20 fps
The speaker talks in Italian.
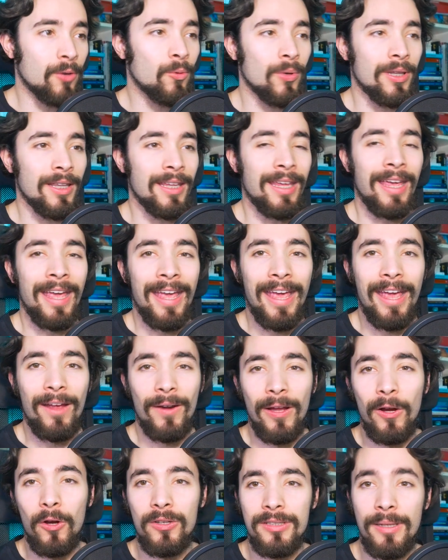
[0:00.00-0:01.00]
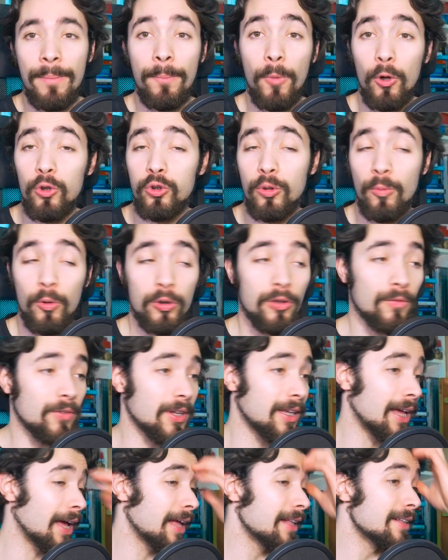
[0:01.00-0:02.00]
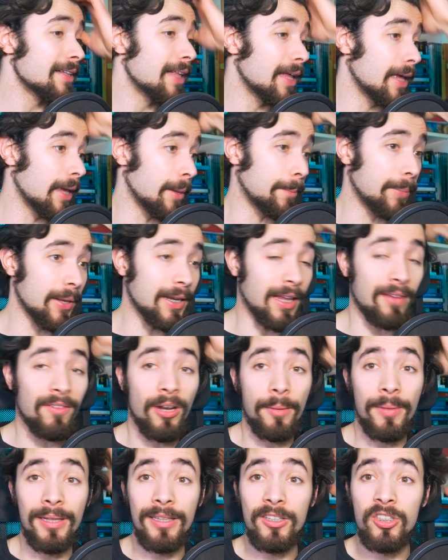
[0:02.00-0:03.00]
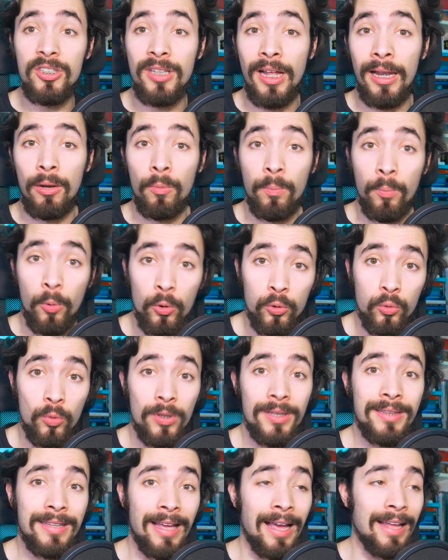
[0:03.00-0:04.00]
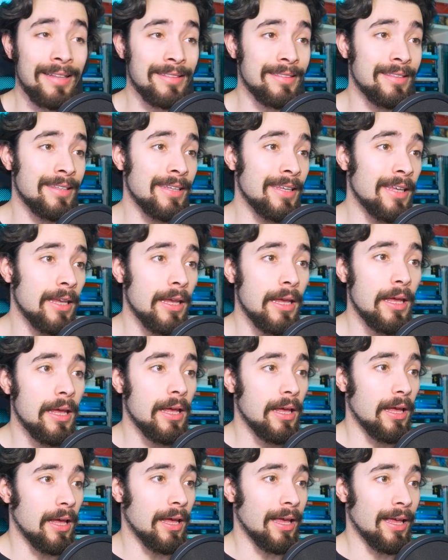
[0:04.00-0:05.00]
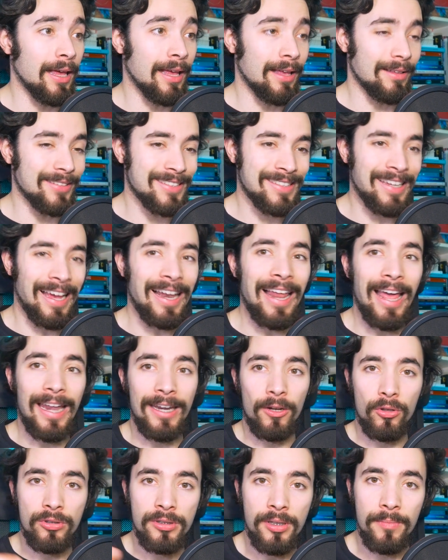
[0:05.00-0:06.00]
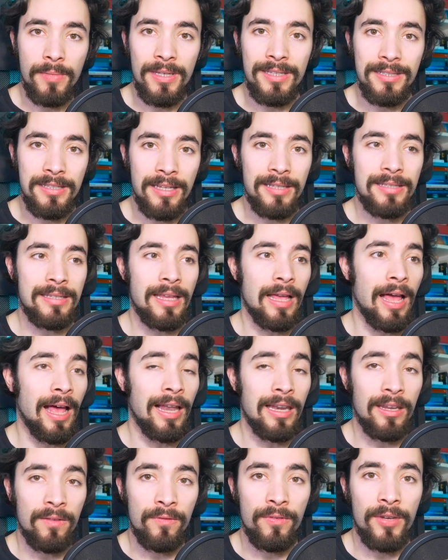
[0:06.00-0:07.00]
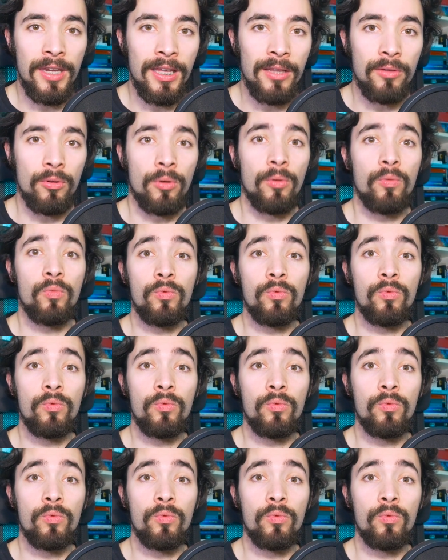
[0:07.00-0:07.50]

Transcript: Quindi è una cosa molto molto figa eh, perché veramente ci dà l'opportunità di eh, scalare i nostri business all'infinito.